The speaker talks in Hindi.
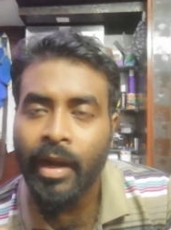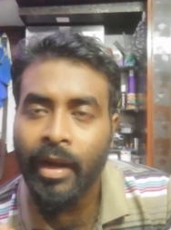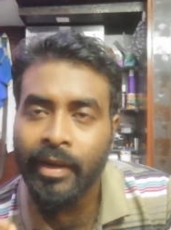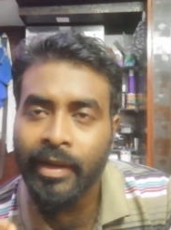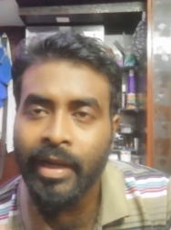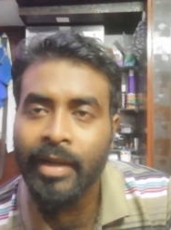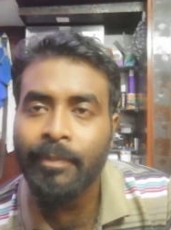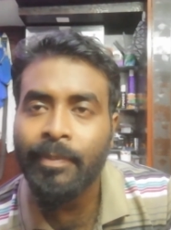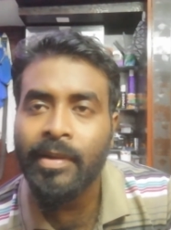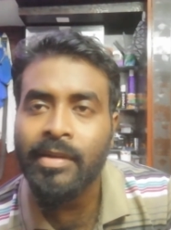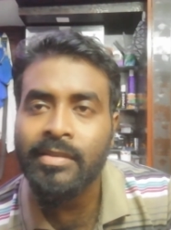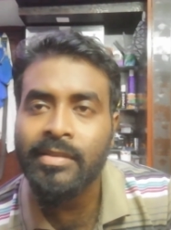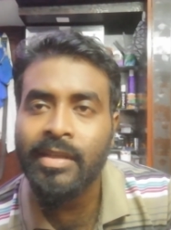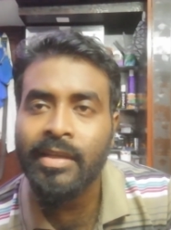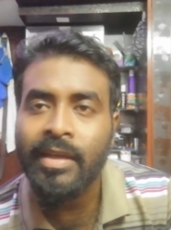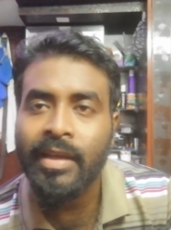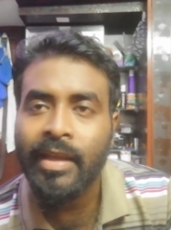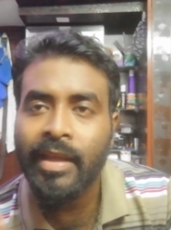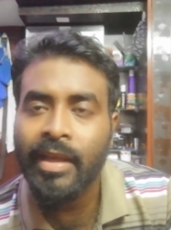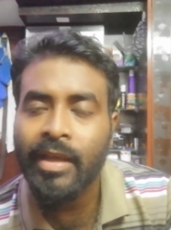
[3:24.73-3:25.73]
हंड्रेड
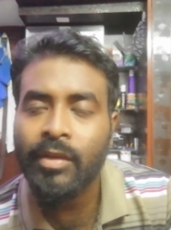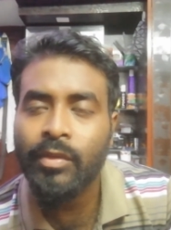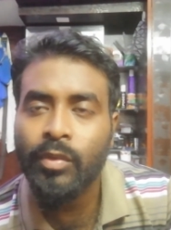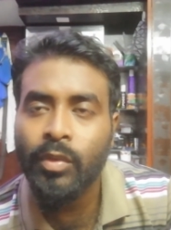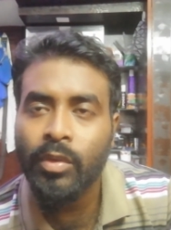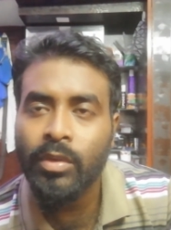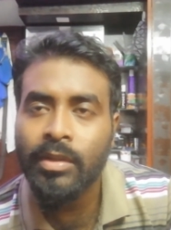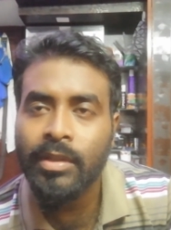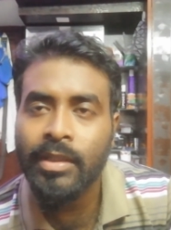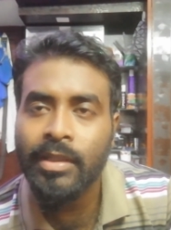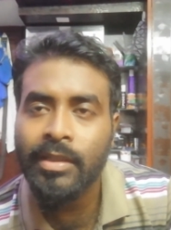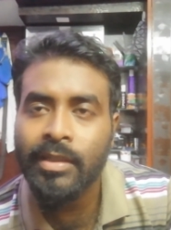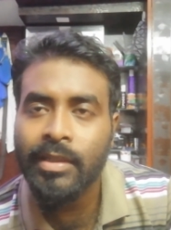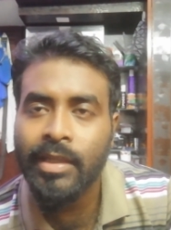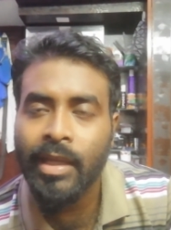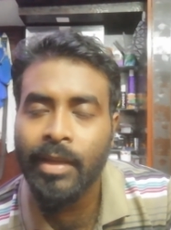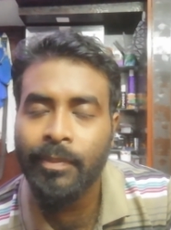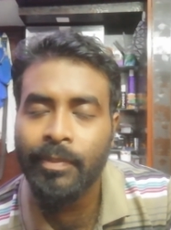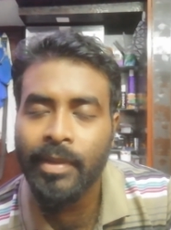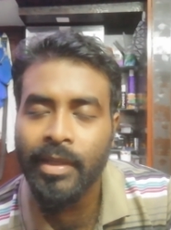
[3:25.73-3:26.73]
परसेंट एक दो तीन
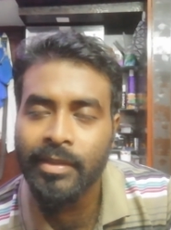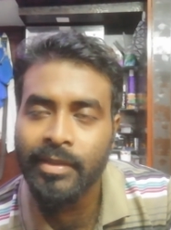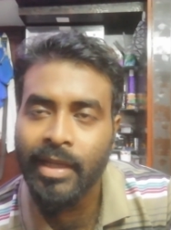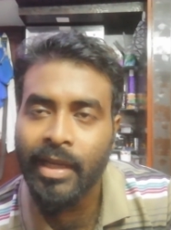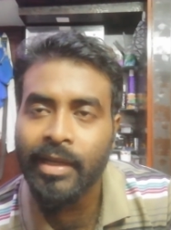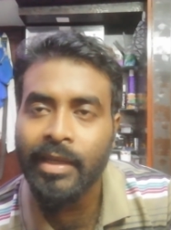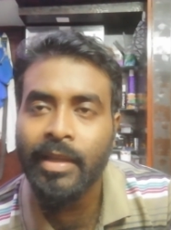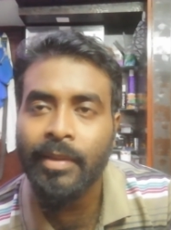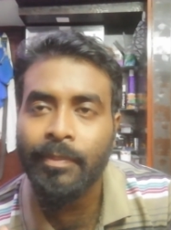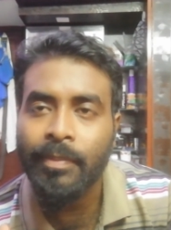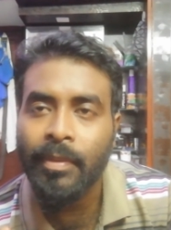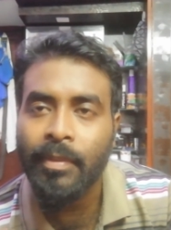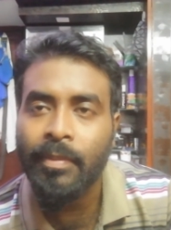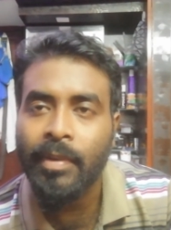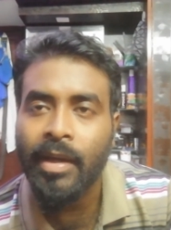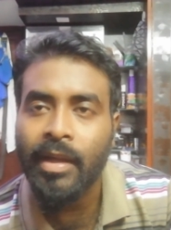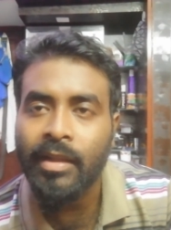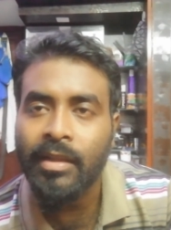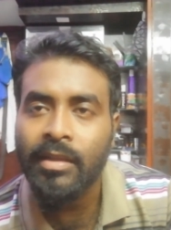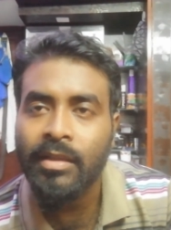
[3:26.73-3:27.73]
खेप या चार केप के
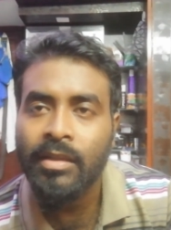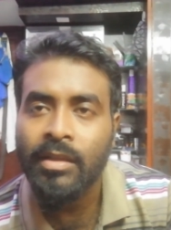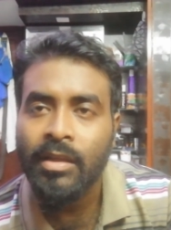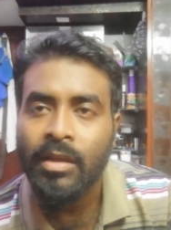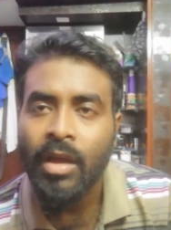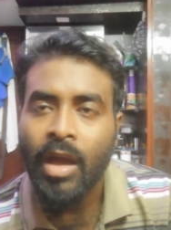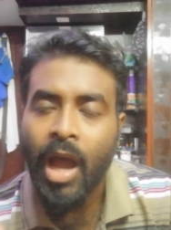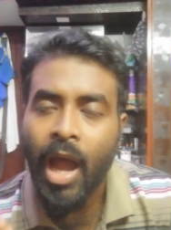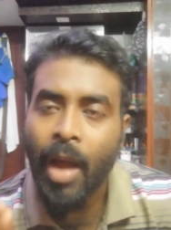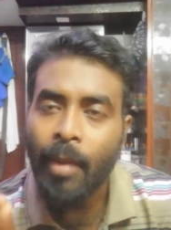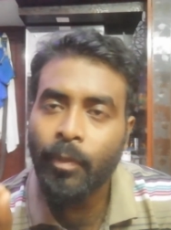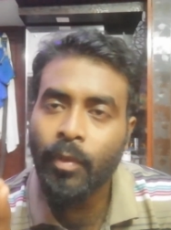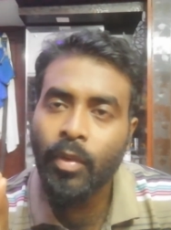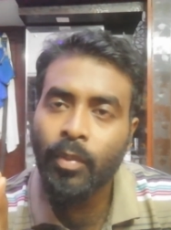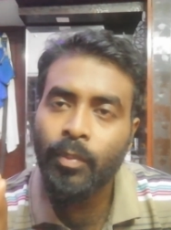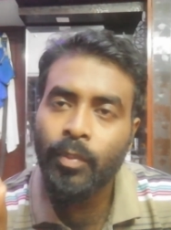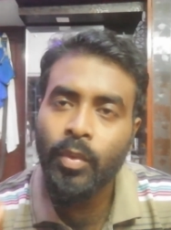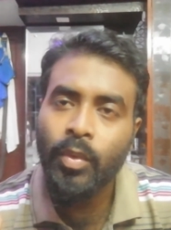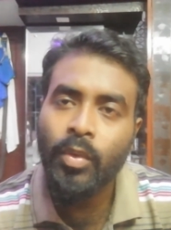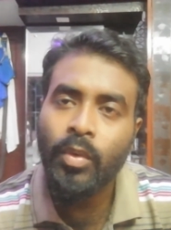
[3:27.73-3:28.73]
बाद
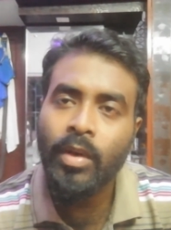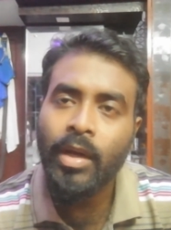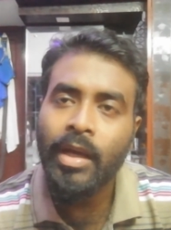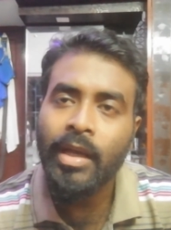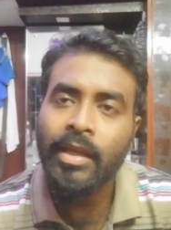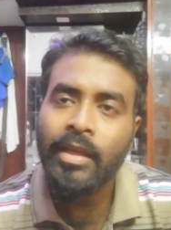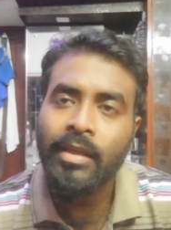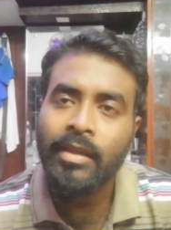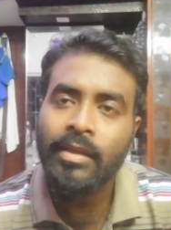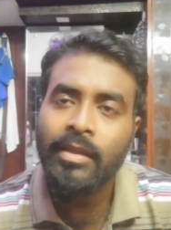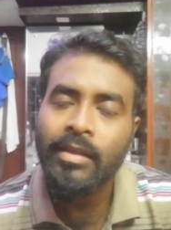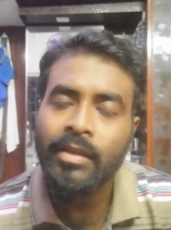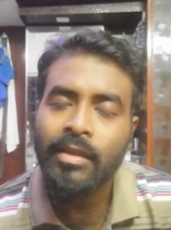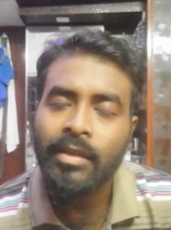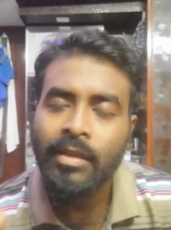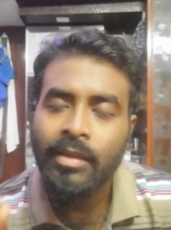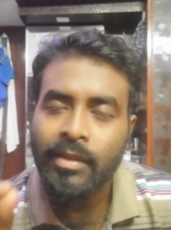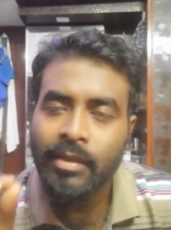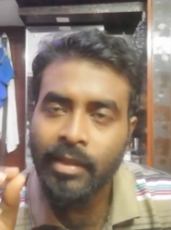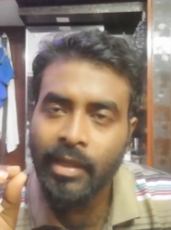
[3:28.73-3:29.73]
आपको ब्लू आई
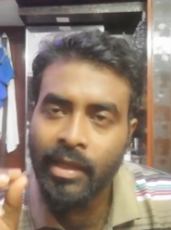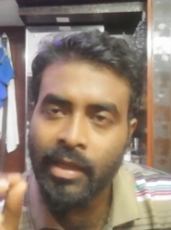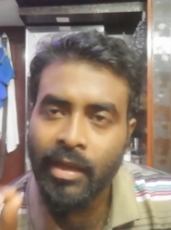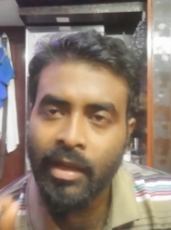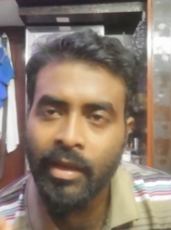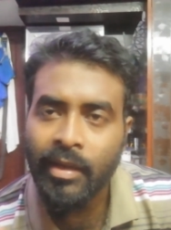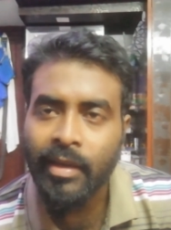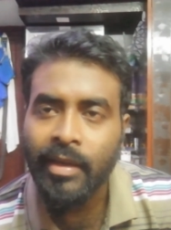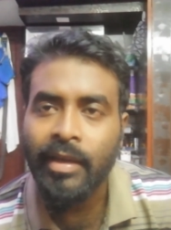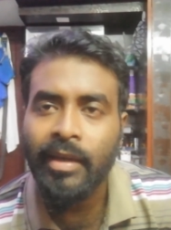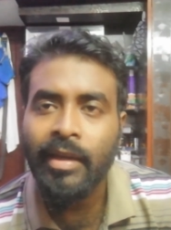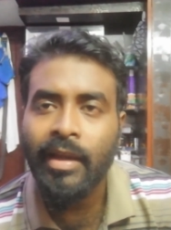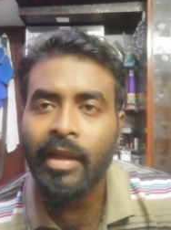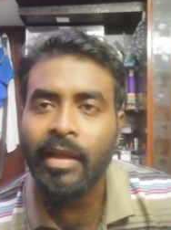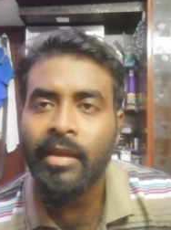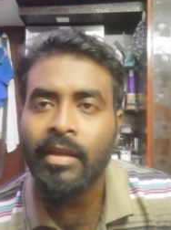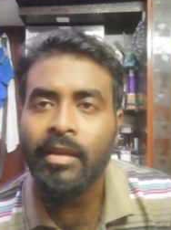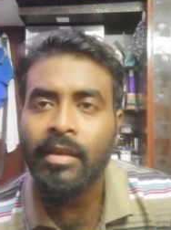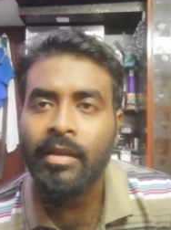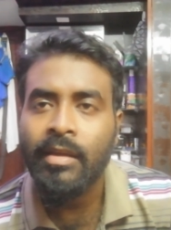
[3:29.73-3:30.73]
या ग्रीन
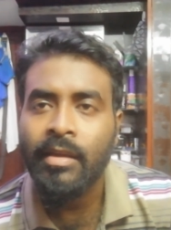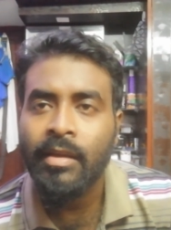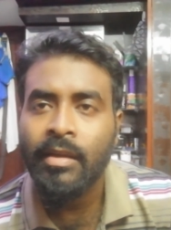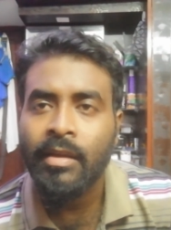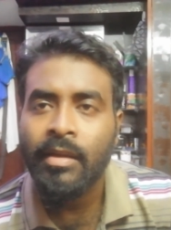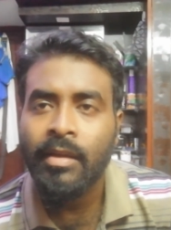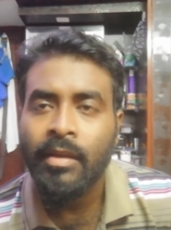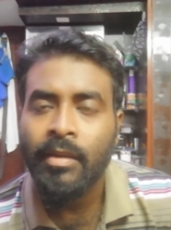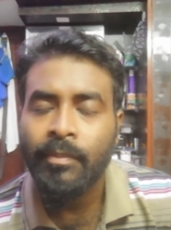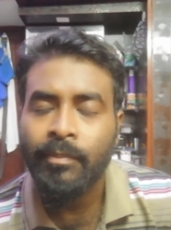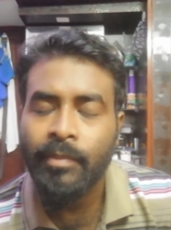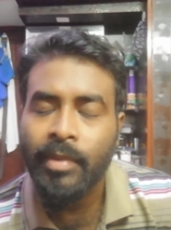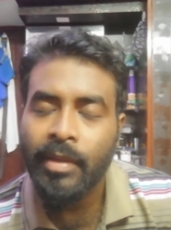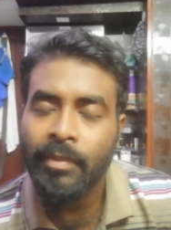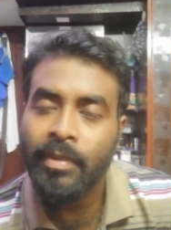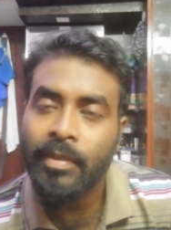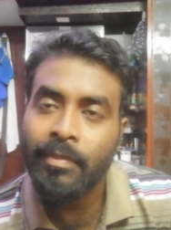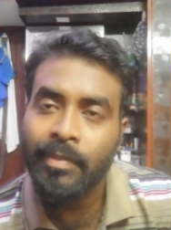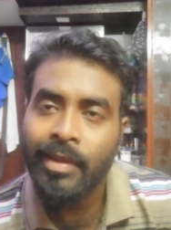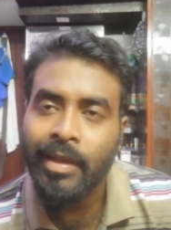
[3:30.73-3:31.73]
आई
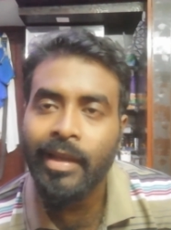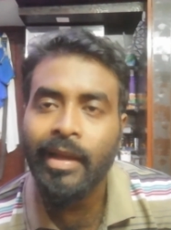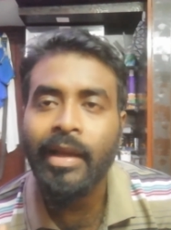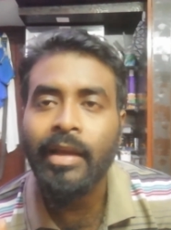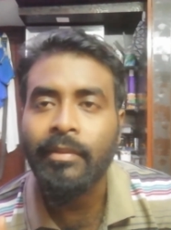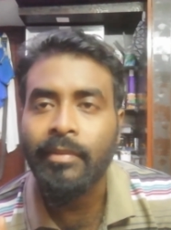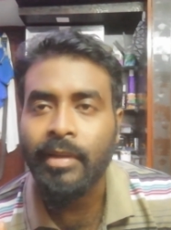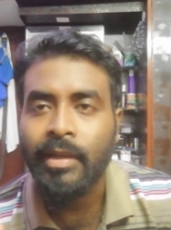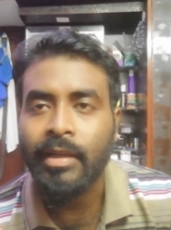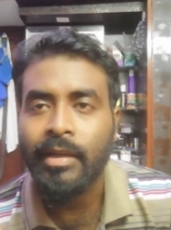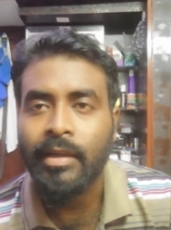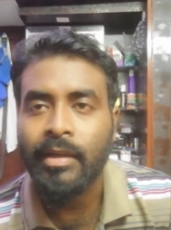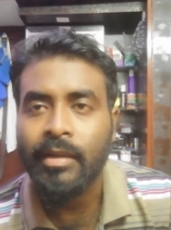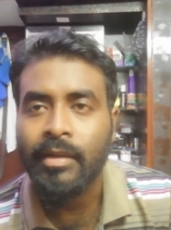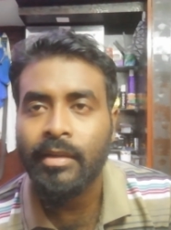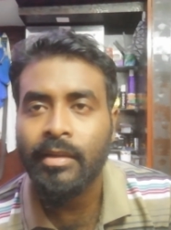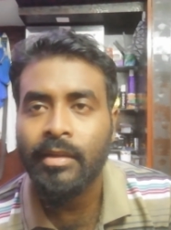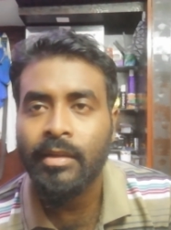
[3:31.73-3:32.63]
बेबी मिलेगा ही मिलेगा